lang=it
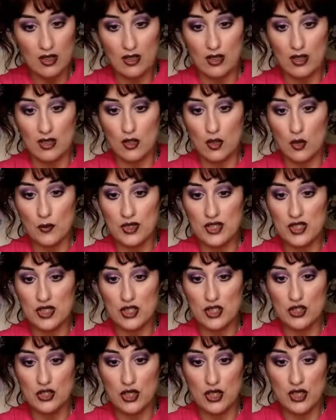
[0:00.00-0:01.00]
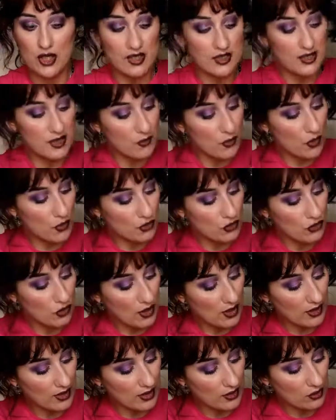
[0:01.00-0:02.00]
eh, come si dice che si
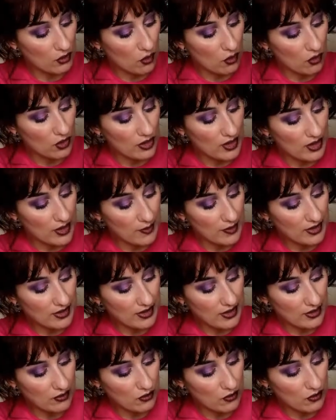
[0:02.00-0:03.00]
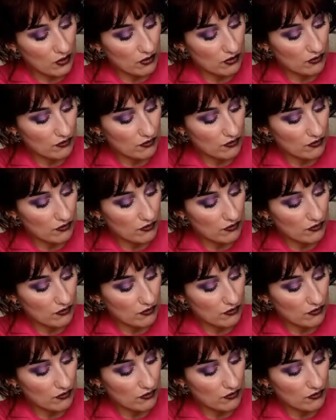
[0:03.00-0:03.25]
possono anche togliere mettendo